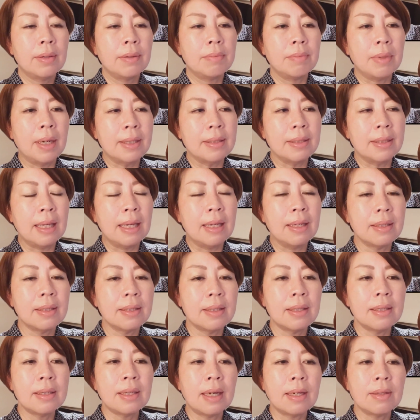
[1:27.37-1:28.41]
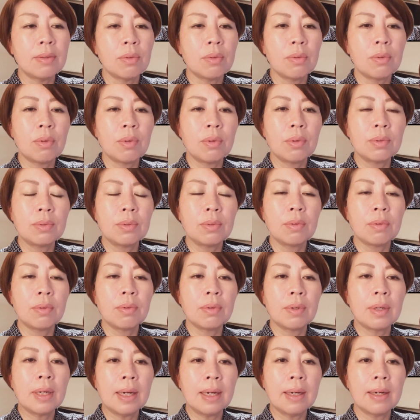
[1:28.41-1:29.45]
まあ、電気代の高騰
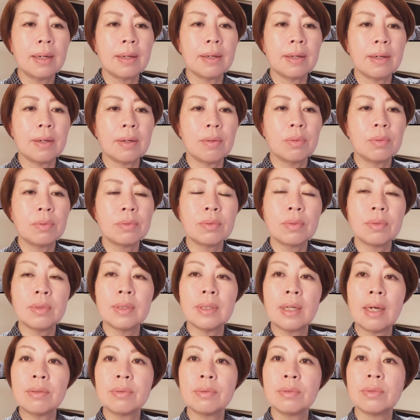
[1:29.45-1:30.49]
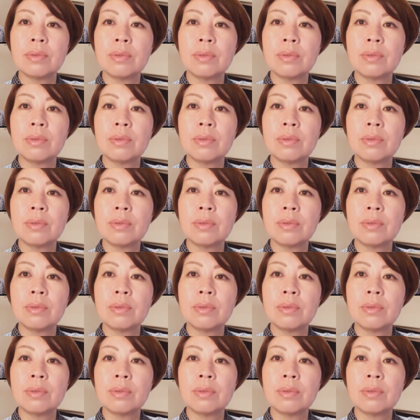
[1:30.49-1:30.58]
が本当に各